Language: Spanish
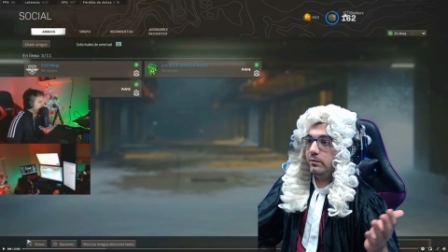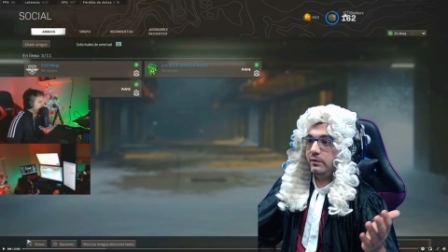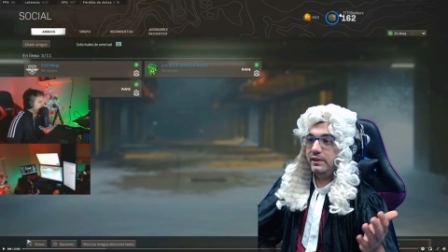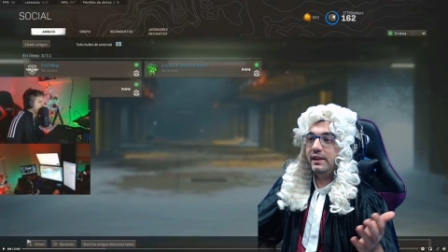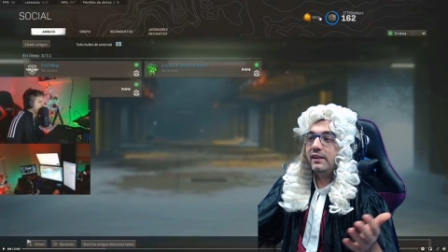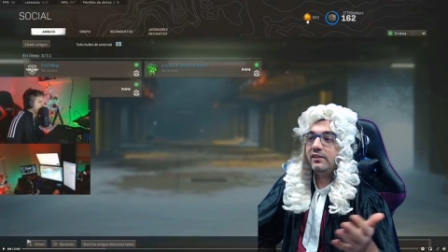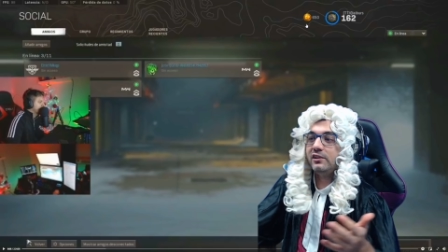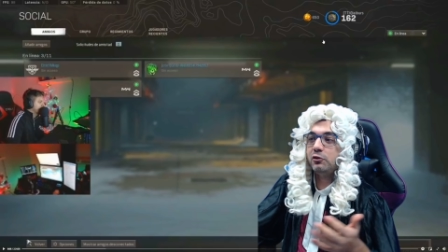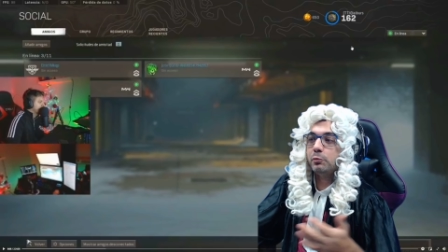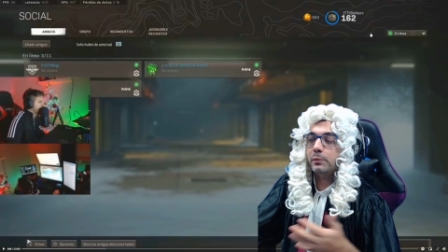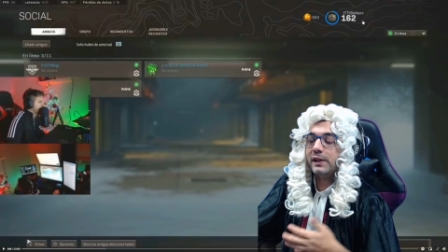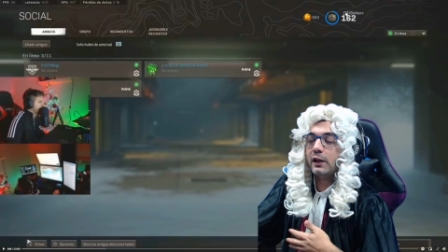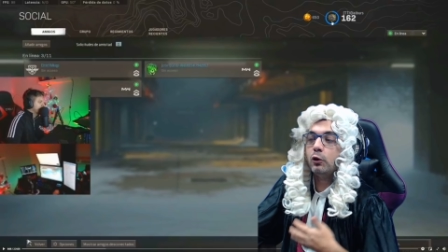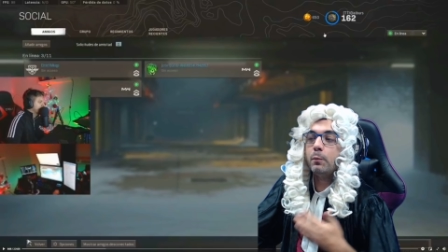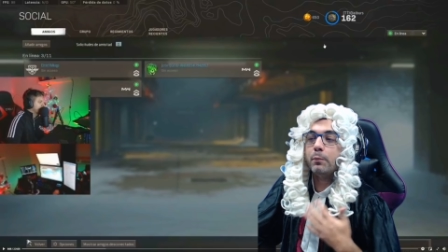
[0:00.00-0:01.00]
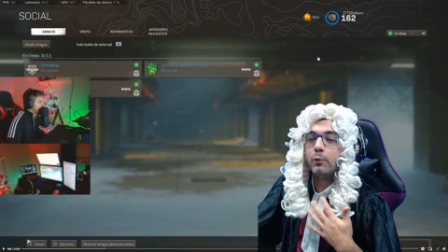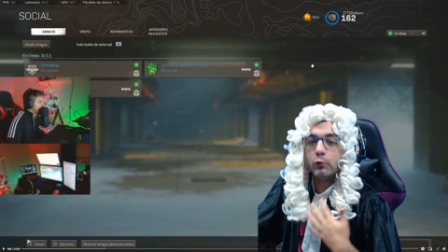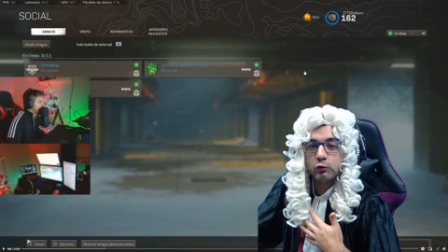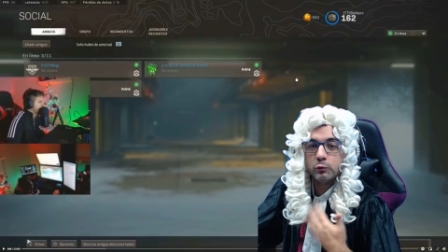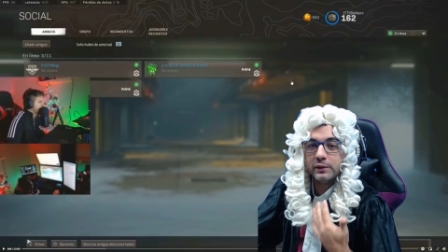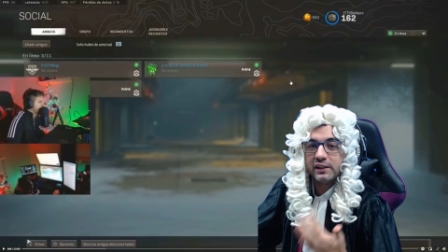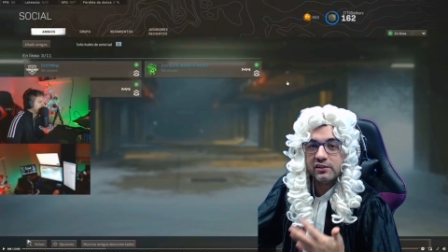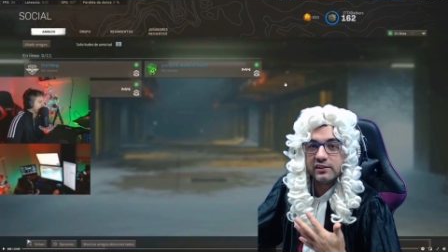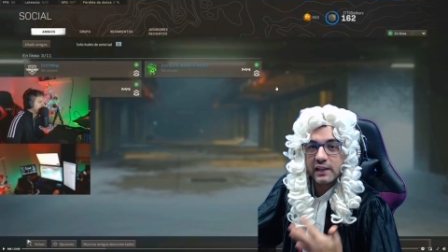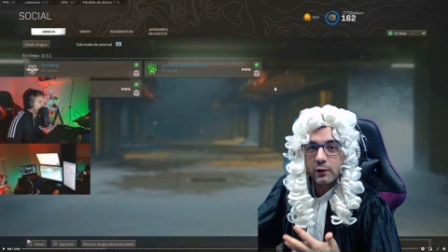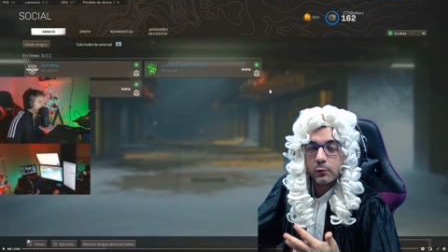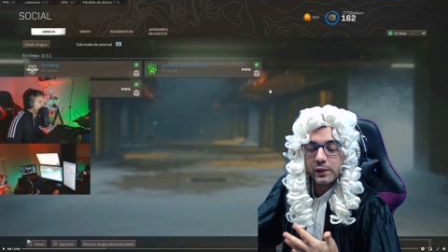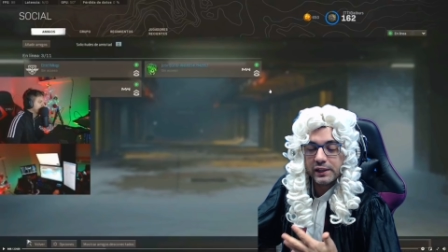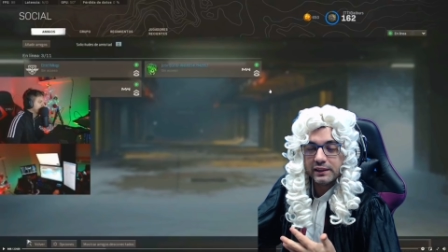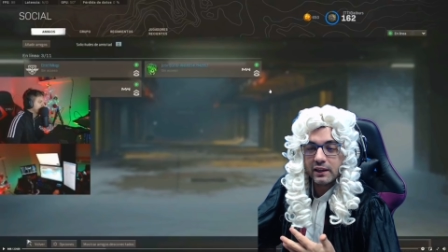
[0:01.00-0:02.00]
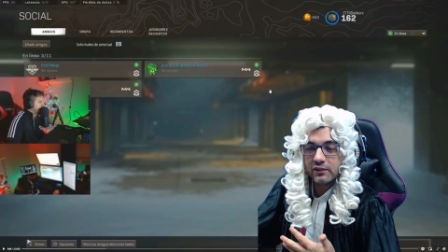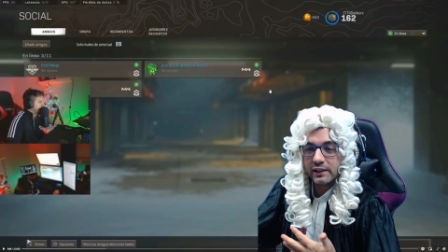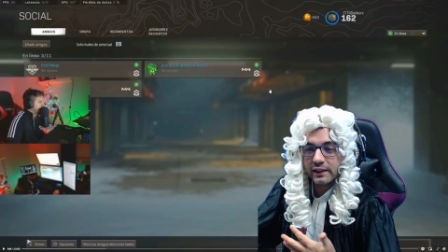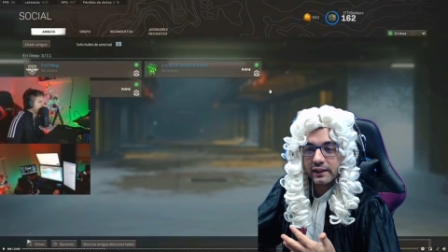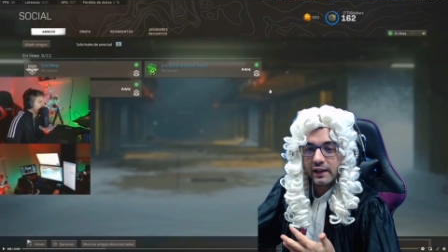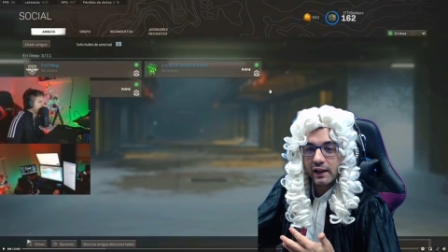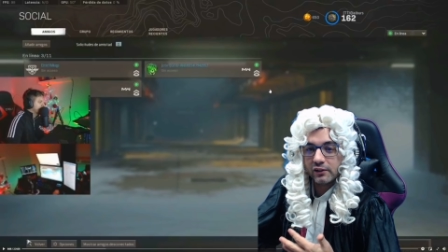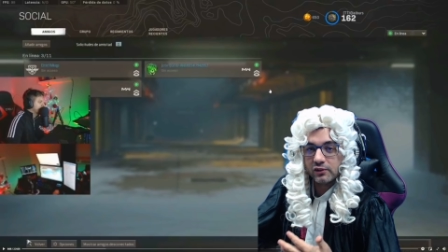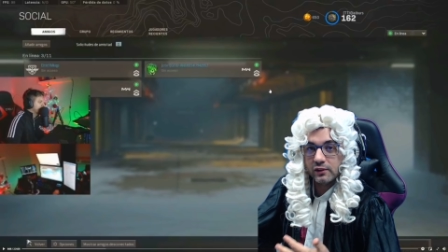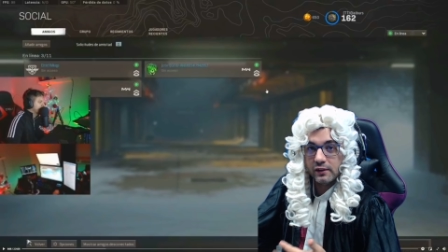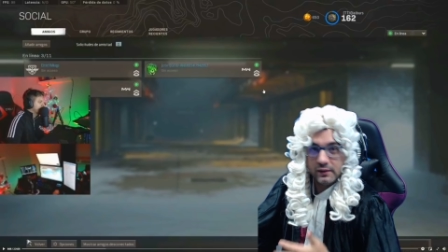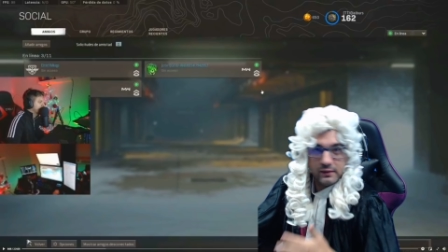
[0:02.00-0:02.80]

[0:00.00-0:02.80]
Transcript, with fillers: te has esmerado por subir esta cuenta sin hacks.